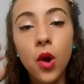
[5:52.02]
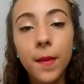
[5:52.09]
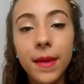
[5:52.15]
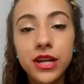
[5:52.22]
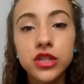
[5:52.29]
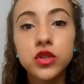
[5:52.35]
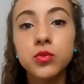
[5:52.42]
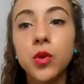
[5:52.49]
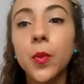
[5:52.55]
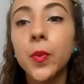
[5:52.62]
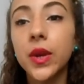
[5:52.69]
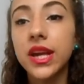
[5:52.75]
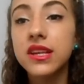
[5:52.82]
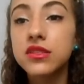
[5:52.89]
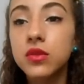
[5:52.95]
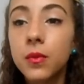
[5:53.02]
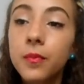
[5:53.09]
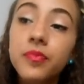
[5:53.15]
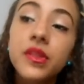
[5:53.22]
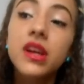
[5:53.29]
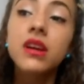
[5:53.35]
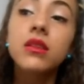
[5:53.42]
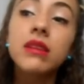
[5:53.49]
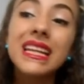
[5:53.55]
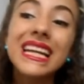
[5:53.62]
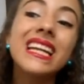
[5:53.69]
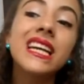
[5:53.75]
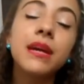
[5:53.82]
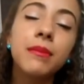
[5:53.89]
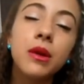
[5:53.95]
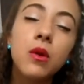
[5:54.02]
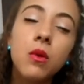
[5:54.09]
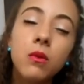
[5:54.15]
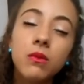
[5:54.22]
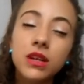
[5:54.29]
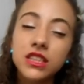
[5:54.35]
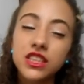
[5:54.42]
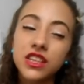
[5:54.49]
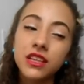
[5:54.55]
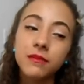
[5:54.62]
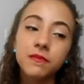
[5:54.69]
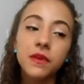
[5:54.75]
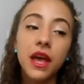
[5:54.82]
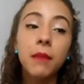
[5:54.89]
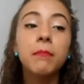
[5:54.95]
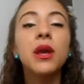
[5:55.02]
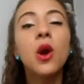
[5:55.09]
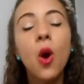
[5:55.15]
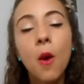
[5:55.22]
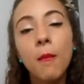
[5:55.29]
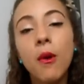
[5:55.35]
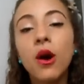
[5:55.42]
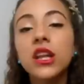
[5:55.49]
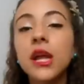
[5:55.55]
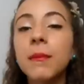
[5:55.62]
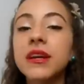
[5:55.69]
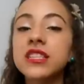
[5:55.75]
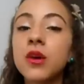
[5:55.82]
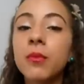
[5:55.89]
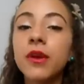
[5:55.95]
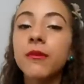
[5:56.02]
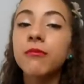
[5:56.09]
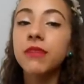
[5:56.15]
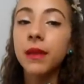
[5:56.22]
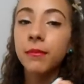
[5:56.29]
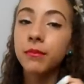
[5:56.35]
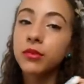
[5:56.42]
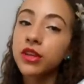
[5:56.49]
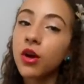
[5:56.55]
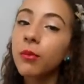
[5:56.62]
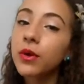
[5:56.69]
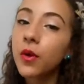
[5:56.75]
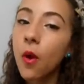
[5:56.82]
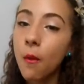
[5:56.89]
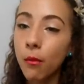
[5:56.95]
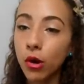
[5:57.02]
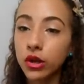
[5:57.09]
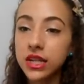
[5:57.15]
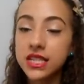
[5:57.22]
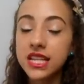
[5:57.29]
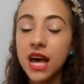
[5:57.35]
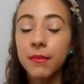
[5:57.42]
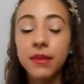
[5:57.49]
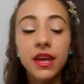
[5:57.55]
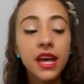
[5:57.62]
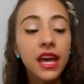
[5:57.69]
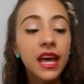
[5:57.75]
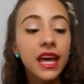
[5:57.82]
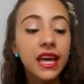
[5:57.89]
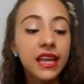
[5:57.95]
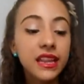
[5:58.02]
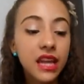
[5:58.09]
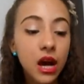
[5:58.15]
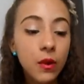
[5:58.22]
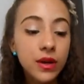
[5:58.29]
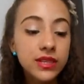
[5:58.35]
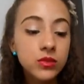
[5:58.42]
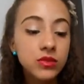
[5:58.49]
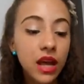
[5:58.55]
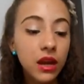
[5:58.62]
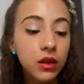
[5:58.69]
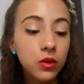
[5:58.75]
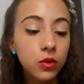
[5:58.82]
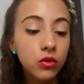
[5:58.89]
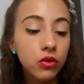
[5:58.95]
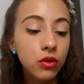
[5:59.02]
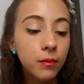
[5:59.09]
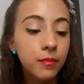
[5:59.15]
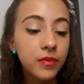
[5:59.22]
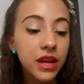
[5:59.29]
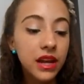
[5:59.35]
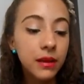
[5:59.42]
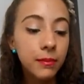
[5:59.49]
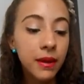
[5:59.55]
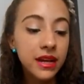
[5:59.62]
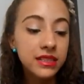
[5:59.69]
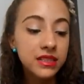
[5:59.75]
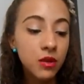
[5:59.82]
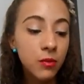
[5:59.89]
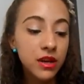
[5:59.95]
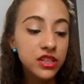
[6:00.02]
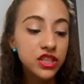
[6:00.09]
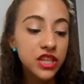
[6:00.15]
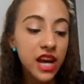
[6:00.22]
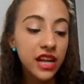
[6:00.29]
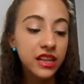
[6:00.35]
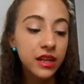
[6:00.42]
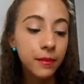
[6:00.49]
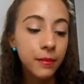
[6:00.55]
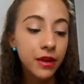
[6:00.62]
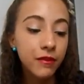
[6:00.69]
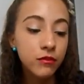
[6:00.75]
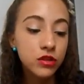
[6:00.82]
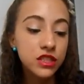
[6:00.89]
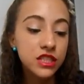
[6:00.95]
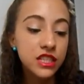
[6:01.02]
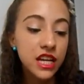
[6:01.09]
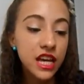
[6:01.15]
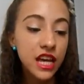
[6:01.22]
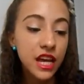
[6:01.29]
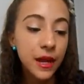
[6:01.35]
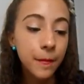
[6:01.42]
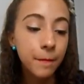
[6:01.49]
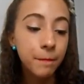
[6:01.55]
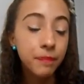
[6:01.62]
abaixo do meu peso. Não é nada que me, assim, me incomoda, mas ao mesmo tempo não me incomoda, sabe? Então, esse Tecnutri, ele passa uma dieta pra você